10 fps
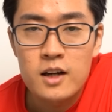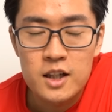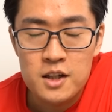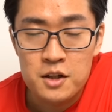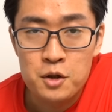
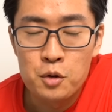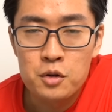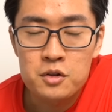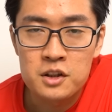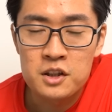かなり強
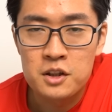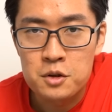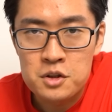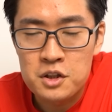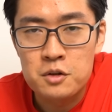力に
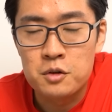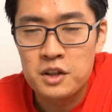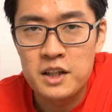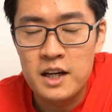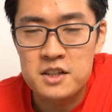ヒートシンクを冷
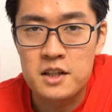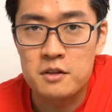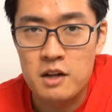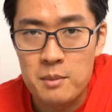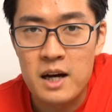やして
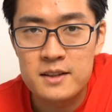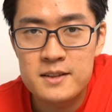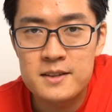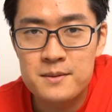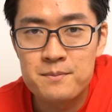くれま
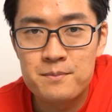す。